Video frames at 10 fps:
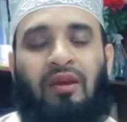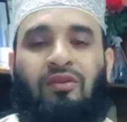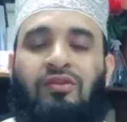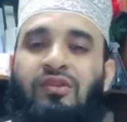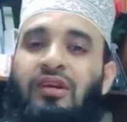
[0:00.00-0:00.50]

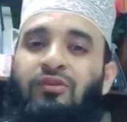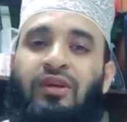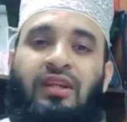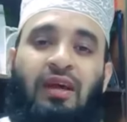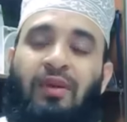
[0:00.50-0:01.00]
তো যেহেতু
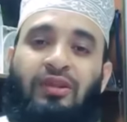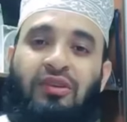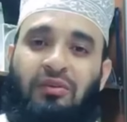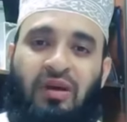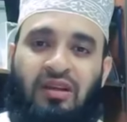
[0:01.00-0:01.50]
এটা
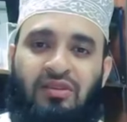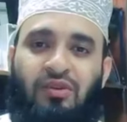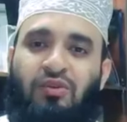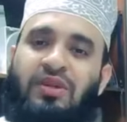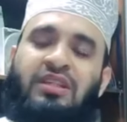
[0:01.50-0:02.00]
এবাদতের মাস
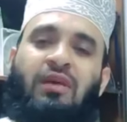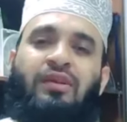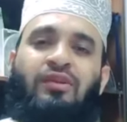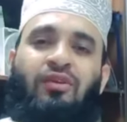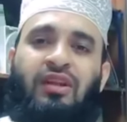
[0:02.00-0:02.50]
যত বেশি
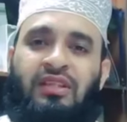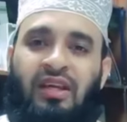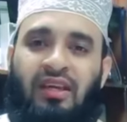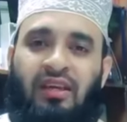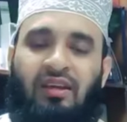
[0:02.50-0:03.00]
আবাদত করা
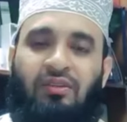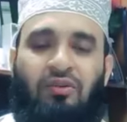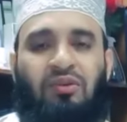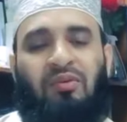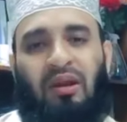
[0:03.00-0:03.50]
যায়
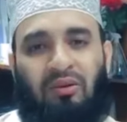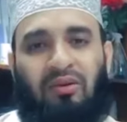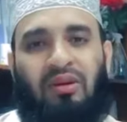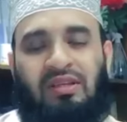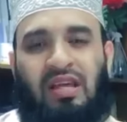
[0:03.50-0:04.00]
ততই ভালো
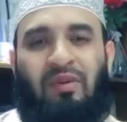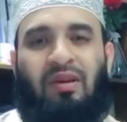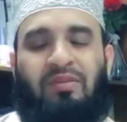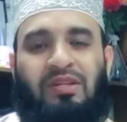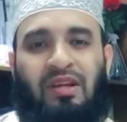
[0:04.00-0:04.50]

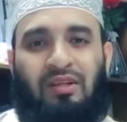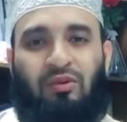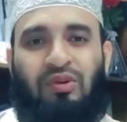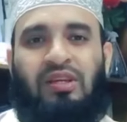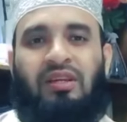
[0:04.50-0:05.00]
সাহাবারা বিশ্বাকাত
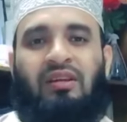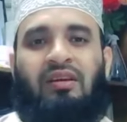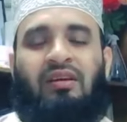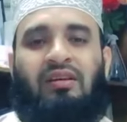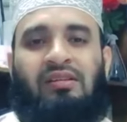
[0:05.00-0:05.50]
করেছেন
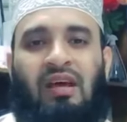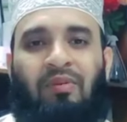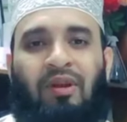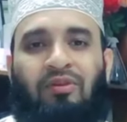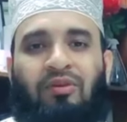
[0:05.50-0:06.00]

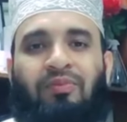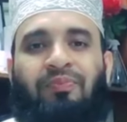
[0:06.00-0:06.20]
সাহাবারা তো